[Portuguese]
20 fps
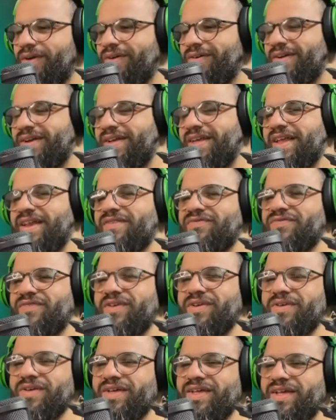o que ele
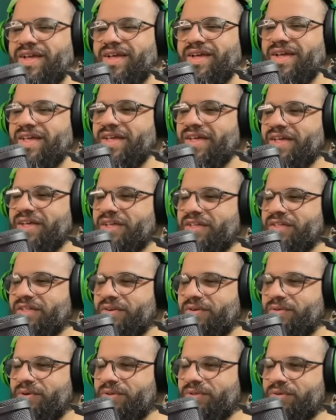falou aí, ó.
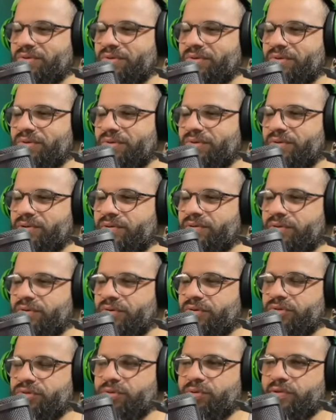Quando, quando
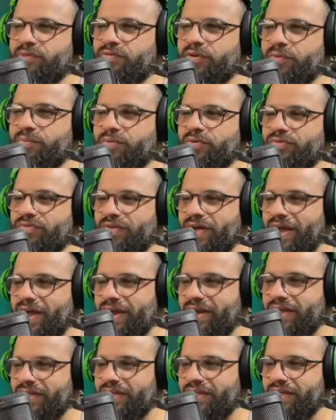o juiz foi pro
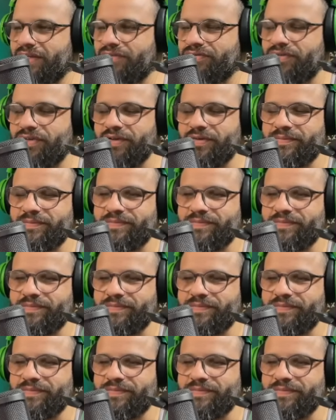VAR, enfim.